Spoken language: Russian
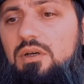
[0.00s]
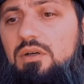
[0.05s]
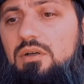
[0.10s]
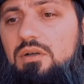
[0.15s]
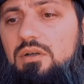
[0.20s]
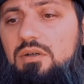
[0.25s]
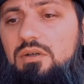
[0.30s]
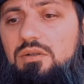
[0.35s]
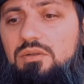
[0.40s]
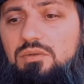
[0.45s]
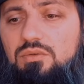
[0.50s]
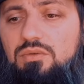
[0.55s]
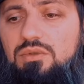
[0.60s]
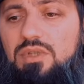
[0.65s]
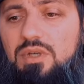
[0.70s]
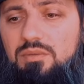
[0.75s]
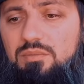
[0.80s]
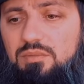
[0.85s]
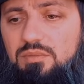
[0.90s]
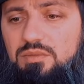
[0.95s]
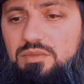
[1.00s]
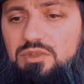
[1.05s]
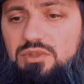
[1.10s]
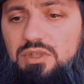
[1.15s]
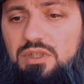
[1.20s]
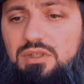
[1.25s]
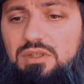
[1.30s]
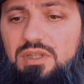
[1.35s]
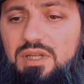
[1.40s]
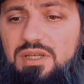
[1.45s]
ну там
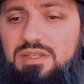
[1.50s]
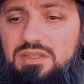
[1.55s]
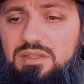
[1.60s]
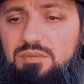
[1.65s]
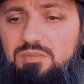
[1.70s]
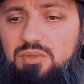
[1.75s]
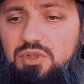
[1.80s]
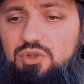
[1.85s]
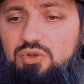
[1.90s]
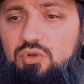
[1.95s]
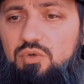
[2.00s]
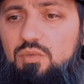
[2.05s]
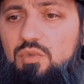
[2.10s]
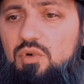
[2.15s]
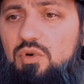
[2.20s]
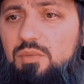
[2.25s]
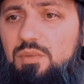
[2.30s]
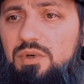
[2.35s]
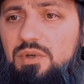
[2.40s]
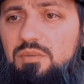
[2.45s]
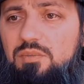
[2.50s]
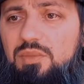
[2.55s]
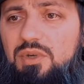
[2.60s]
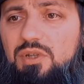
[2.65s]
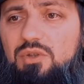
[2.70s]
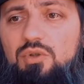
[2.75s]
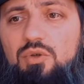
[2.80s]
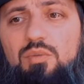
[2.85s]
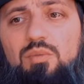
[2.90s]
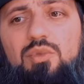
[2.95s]
согласен, потом open,
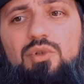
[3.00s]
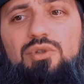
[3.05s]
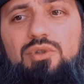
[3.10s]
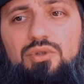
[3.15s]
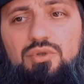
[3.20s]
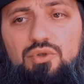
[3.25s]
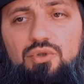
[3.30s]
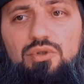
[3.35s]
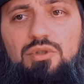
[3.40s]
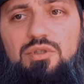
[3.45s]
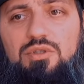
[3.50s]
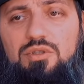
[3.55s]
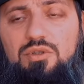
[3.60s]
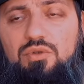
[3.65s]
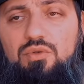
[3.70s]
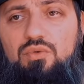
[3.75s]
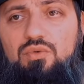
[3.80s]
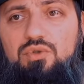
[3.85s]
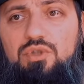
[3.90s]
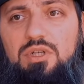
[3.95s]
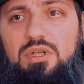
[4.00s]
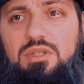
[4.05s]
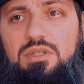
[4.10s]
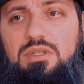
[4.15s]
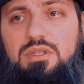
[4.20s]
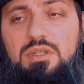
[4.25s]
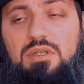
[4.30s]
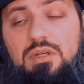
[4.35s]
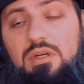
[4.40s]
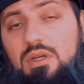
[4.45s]
потом будет что-то
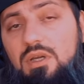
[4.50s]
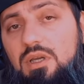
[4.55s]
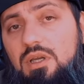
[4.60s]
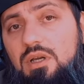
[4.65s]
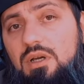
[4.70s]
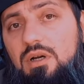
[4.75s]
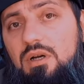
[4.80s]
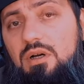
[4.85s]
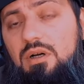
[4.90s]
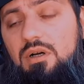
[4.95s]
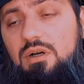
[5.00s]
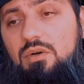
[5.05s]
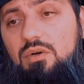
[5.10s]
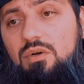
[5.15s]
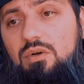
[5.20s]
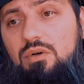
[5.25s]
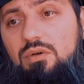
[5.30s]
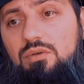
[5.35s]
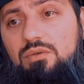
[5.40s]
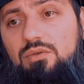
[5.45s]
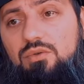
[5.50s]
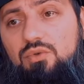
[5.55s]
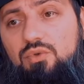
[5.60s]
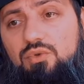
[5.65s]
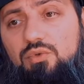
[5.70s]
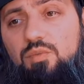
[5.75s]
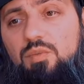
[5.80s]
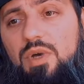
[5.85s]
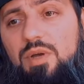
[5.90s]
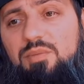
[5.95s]
загружаться.
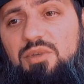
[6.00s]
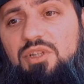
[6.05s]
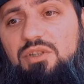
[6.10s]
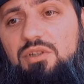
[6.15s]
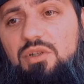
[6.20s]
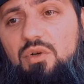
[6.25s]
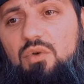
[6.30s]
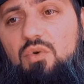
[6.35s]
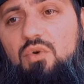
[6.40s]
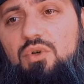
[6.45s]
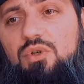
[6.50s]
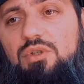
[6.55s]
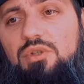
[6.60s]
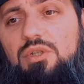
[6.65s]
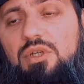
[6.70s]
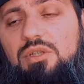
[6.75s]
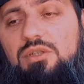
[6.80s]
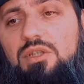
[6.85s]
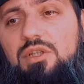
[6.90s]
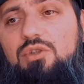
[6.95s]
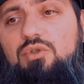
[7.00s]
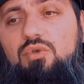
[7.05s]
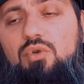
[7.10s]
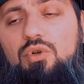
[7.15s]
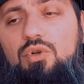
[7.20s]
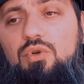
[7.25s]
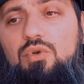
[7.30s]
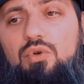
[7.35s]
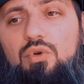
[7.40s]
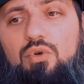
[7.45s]
Тут момент такой, иногда то
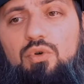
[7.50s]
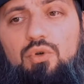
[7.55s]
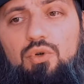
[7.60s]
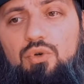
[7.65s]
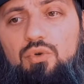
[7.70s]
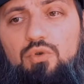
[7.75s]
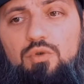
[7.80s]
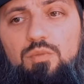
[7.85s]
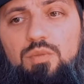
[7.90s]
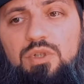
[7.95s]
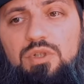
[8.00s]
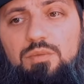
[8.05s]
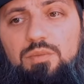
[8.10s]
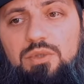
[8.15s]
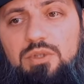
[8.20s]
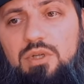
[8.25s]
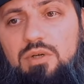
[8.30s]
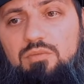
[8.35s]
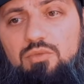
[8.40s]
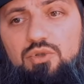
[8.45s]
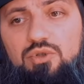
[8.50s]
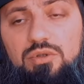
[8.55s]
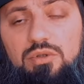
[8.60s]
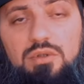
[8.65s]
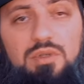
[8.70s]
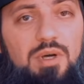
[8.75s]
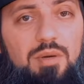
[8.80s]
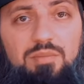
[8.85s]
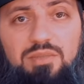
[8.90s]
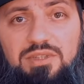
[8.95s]
ли глюк был, потому что
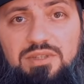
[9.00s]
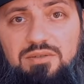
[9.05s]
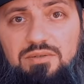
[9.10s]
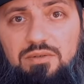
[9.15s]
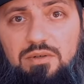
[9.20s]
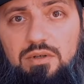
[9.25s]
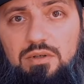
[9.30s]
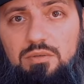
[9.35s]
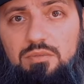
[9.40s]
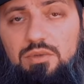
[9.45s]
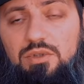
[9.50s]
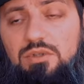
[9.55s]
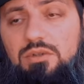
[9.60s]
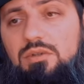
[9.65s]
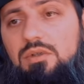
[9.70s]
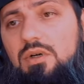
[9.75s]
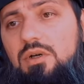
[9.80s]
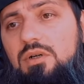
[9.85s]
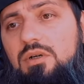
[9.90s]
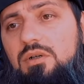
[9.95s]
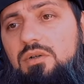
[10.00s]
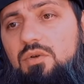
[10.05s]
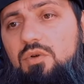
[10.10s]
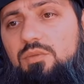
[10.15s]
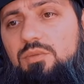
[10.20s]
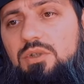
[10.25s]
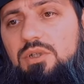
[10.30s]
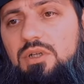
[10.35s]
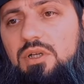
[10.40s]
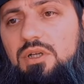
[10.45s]
наплыв был
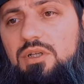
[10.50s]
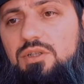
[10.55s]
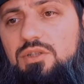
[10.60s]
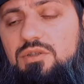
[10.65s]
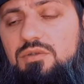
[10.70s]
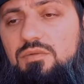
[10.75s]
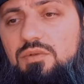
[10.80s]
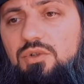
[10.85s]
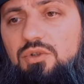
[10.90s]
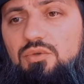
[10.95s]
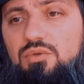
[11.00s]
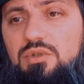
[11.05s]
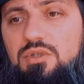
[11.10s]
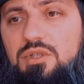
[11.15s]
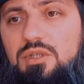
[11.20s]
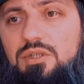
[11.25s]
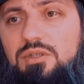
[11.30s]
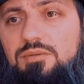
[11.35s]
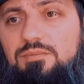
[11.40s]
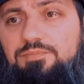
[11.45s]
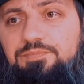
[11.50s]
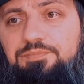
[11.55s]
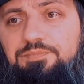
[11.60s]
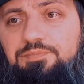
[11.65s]
огромное количество людей,